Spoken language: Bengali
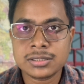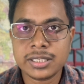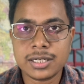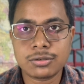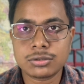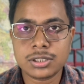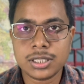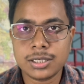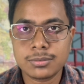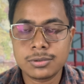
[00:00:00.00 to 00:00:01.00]
শেয়ার করতে
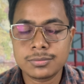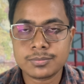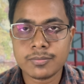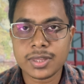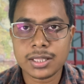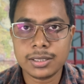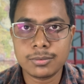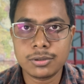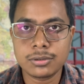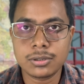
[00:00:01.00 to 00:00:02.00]
থাকব
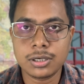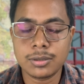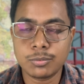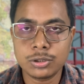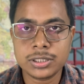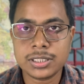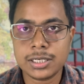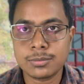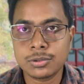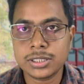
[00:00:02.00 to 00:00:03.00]
এবং বলতে
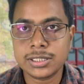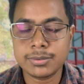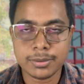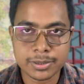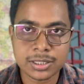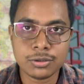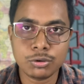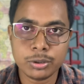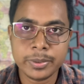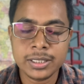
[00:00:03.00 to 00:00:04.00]
থাকব যে কিভাবে কি
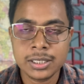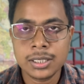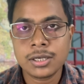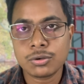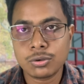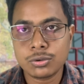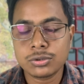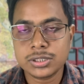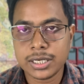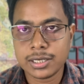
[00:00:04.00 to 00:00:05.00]
করবেন কোন কোন
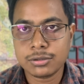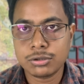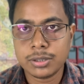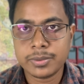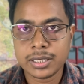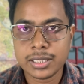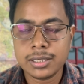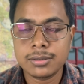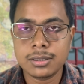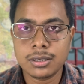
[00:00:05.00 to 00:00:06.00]
জায়গাগুলো আপনাকে
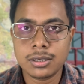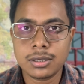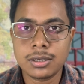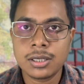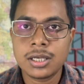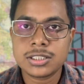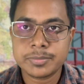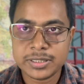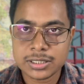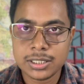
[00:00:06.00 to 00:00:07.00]

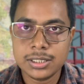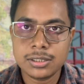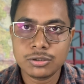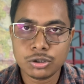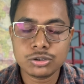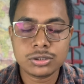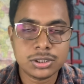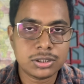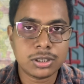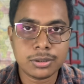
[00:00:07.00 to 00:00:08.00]
স্পেশালি নজর
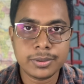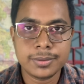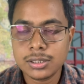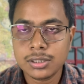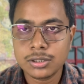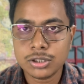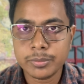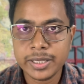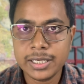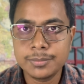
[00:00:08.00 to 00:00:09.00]
দিতে হবে তবে
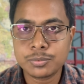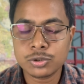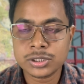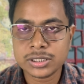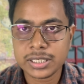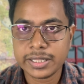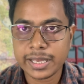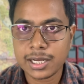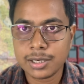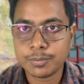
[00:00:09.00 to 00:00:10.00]
এই প্রসেসটা
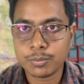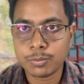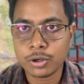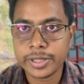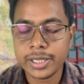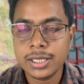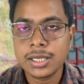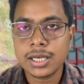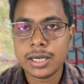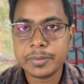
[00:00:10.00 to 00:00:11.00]
দেখার পরে
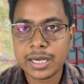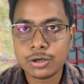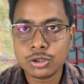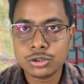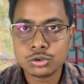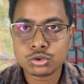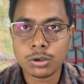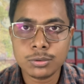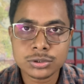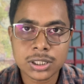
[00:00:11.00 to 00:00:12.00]
আমি আরও কিছু
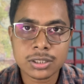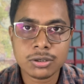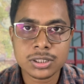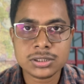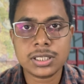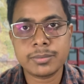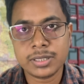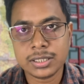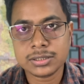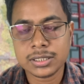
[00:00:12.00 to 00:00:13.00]
সমস্যার কথা
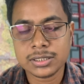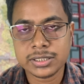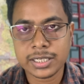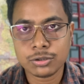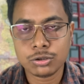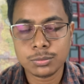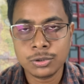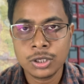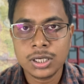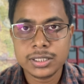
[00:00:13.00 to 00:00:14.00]
আপনাদের সাথে শেয়ার করব
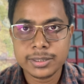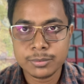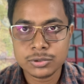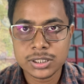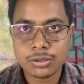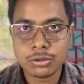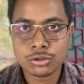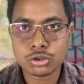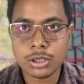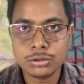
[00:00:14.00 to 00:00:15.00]
এবং যেগুলো
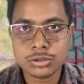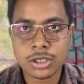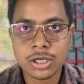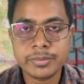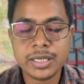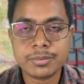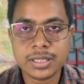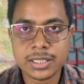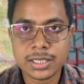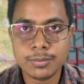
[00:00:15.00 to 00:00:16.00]
সলিউশনও আমি
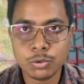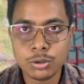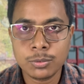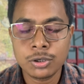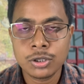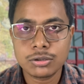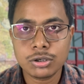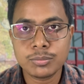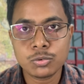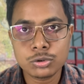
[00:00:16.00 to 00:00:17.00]
আপনাদেরকে বলবো তো
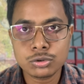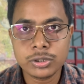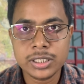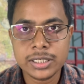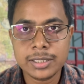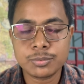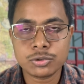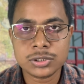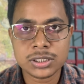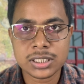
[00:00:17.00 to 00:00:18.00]
মুখ তৈরির এই
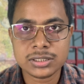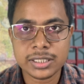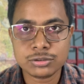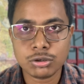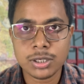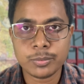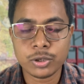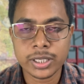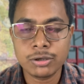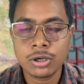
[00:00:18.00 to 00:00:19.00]
প্রসেসটা শেষ হওয়ার
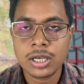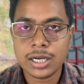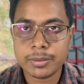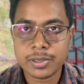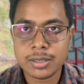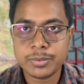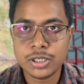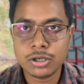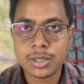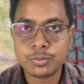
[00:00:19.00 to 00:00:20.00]
পরেও আপনারা
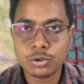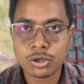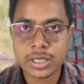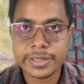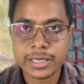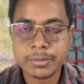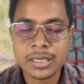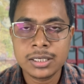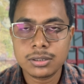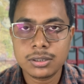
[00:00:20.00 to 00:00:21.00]
ভিডিওটা পুরোটা দেখবেন
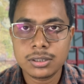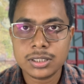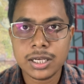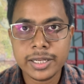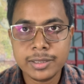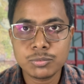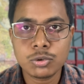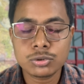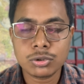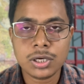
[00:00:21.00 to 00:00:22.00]
তাহলে এই মুখ
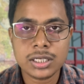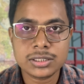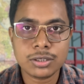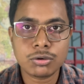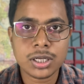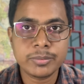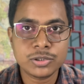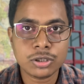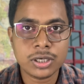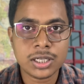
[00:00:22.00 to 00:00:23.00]
তোলার যে গোটা
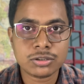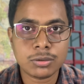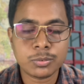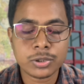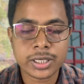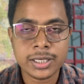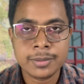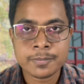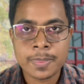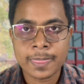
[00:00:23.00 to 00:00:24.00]
বিষয়টা সম্পর্কে
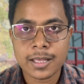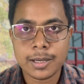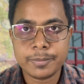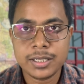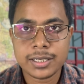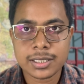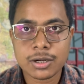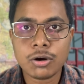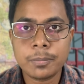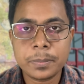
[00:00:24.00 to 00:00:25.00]
আপনি একটা
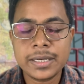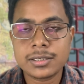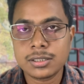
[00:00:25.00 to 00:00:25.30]
কমপ্লিট